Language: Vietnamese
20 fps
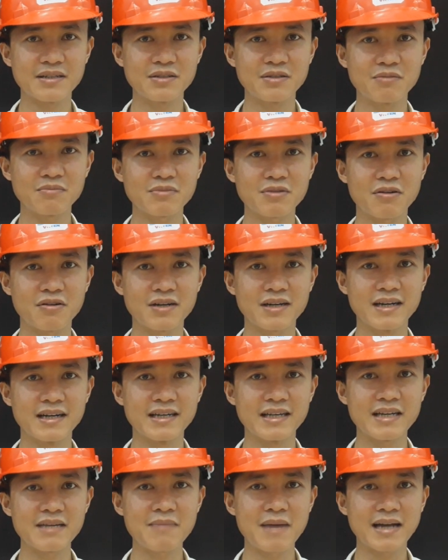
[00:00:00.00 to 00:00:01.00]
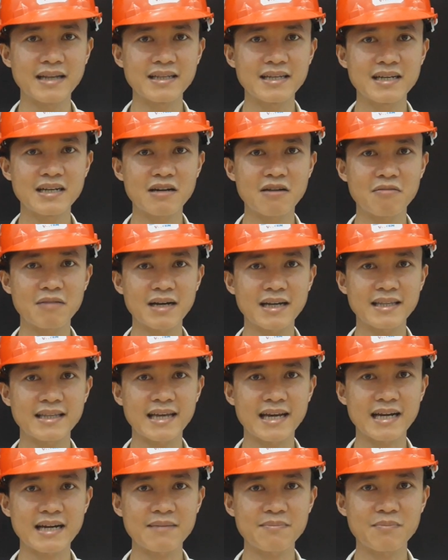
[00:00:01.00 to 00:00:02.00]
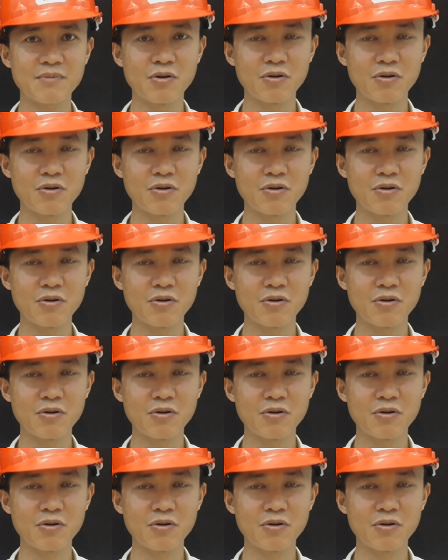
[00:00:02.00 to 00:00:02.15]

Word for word: chúng tôi gợi ý bạn thi công căn nhà cấp